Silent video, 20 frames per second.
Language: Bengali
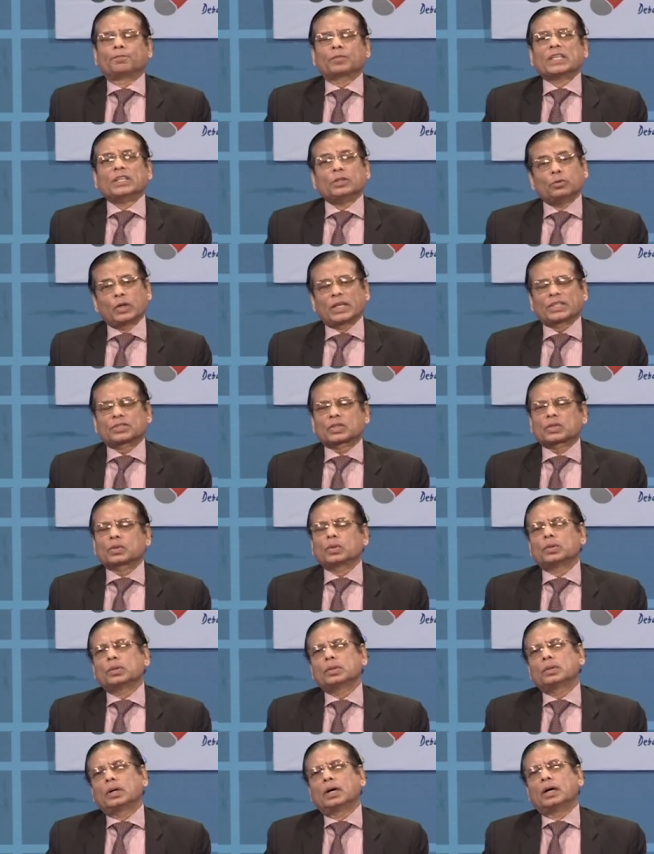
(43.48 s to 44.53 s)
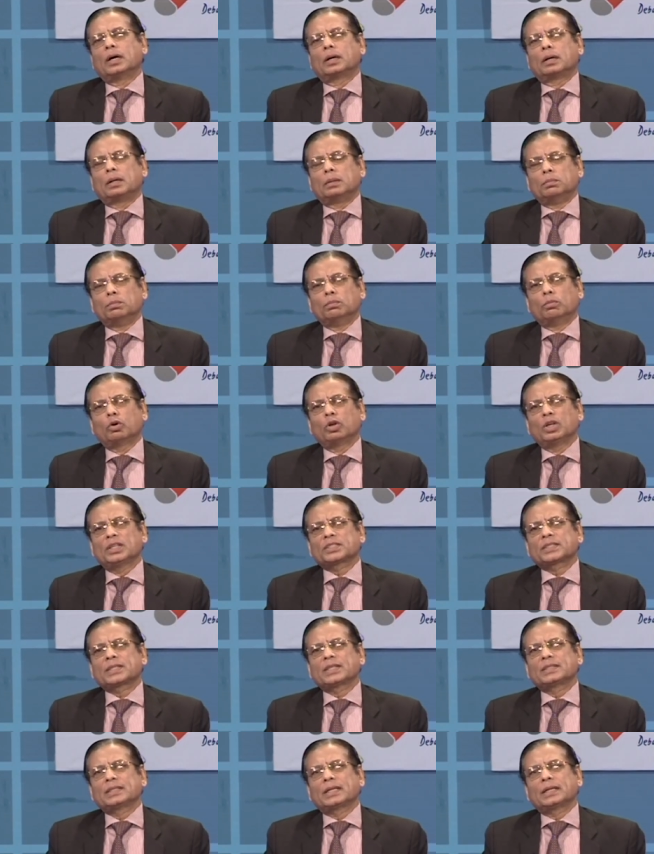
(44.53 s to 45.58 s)
ইউনেস্কো
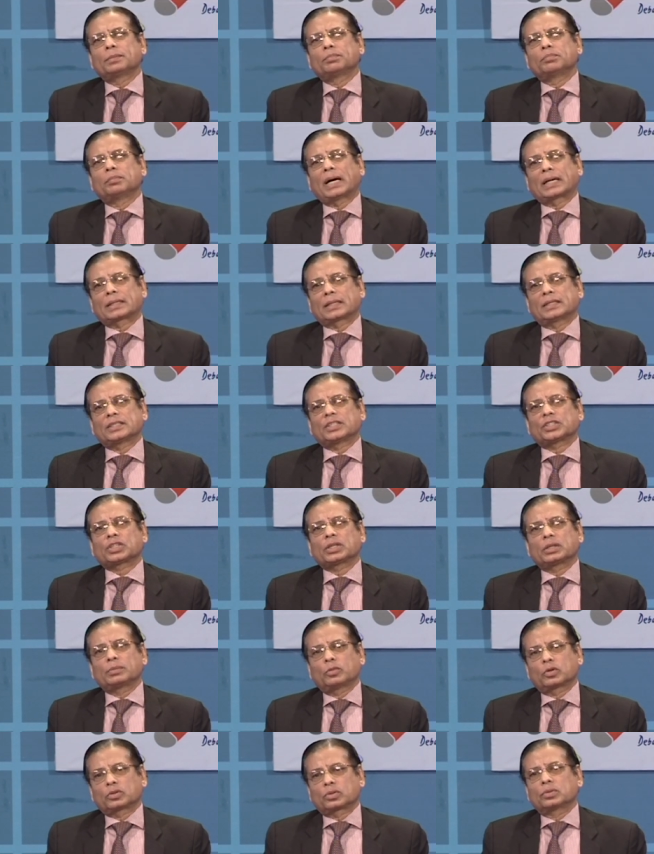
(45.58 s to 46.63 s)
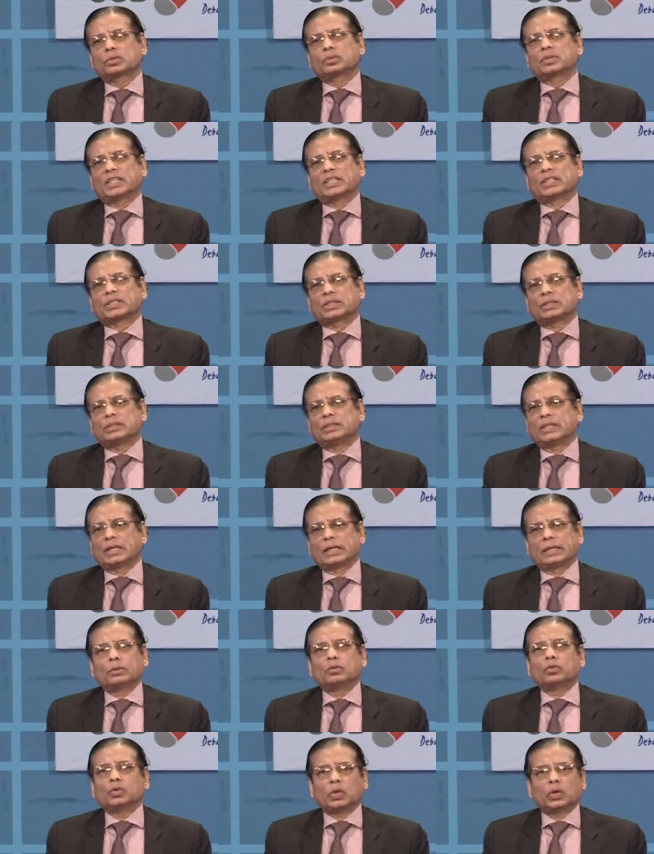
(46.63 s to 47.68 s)
বলেছে যে বাংলাদেশের মতো দেশ যে
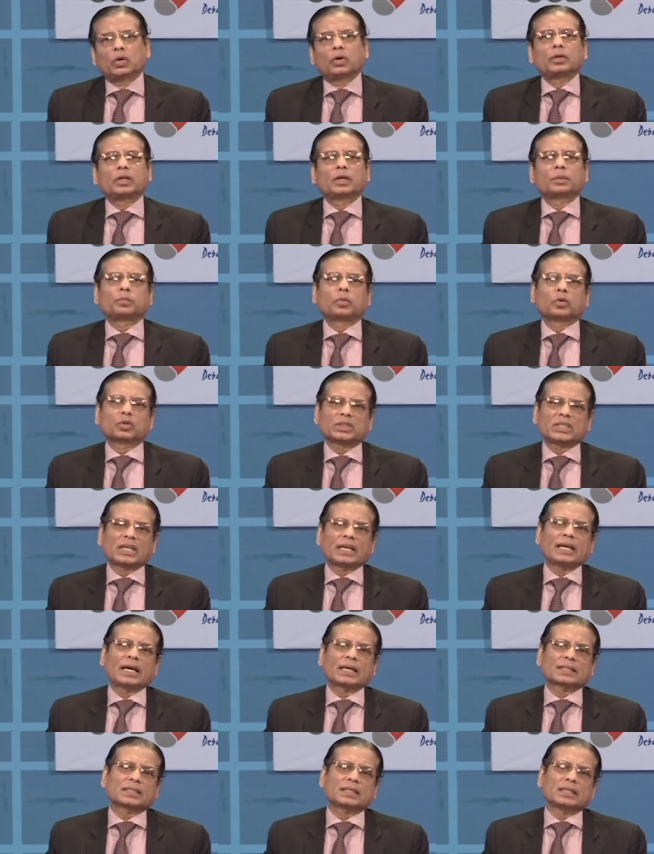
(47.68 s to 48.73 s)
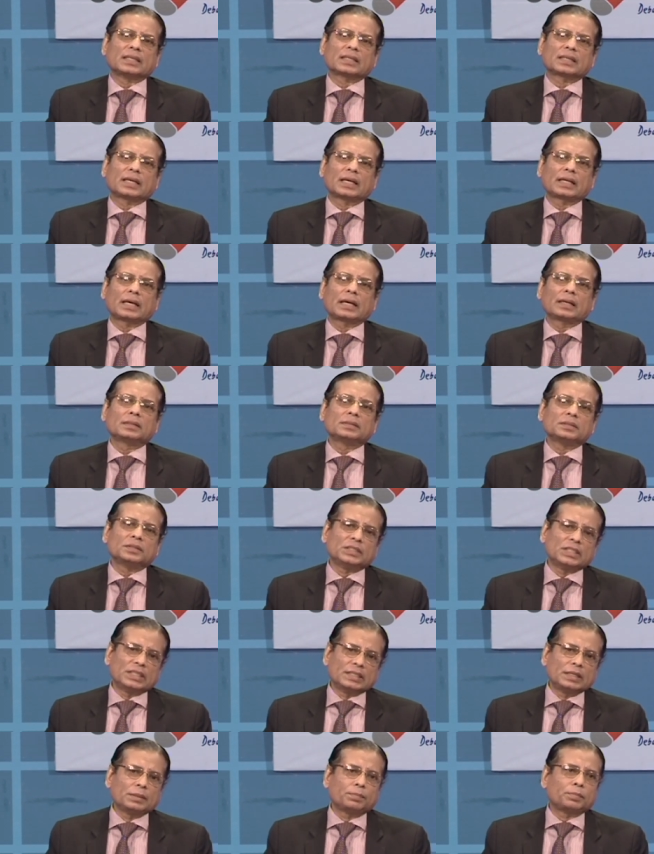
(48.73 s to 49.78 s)
উন্নয়নের পর্যায়ে আছে এখানে
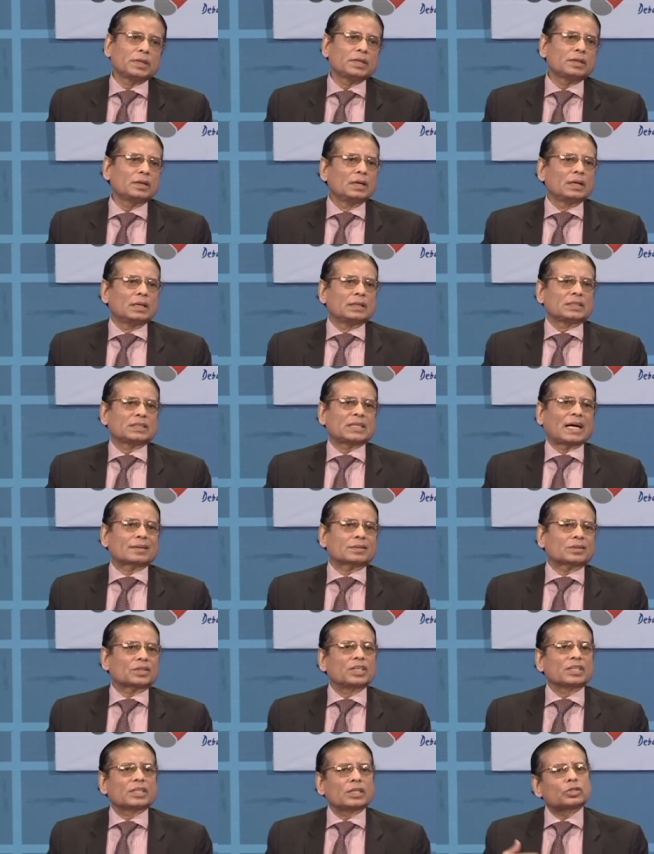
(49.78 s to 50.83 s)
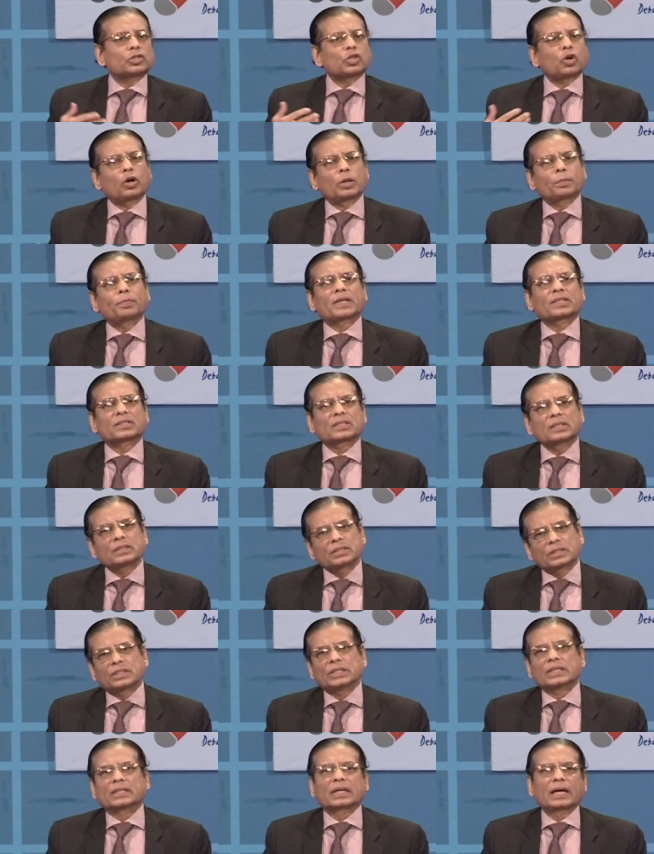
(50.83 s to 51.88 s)
জিডিপির চার থেকে ছয় পার্সেন্ট
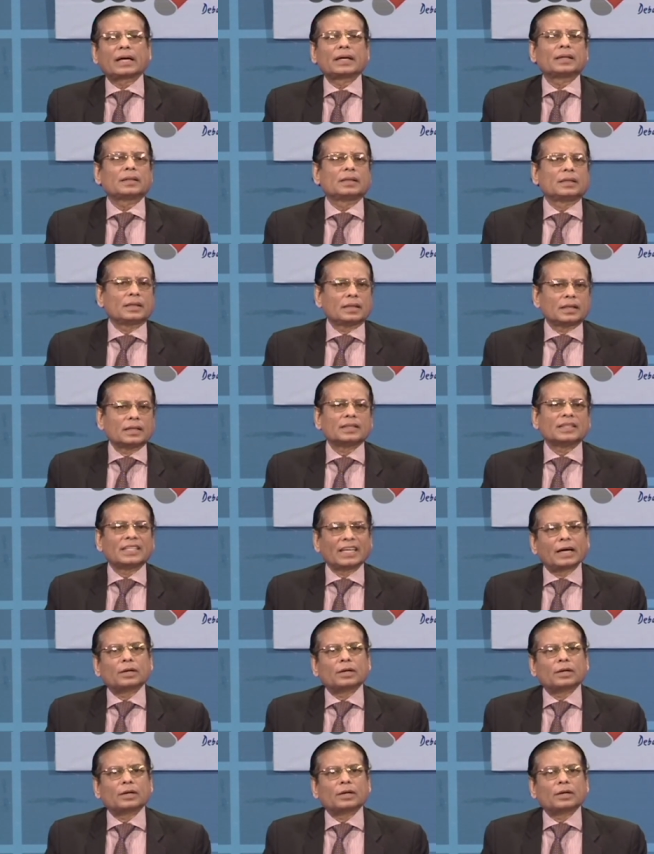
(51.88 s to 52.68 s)
শিক্ষায় দেওয়া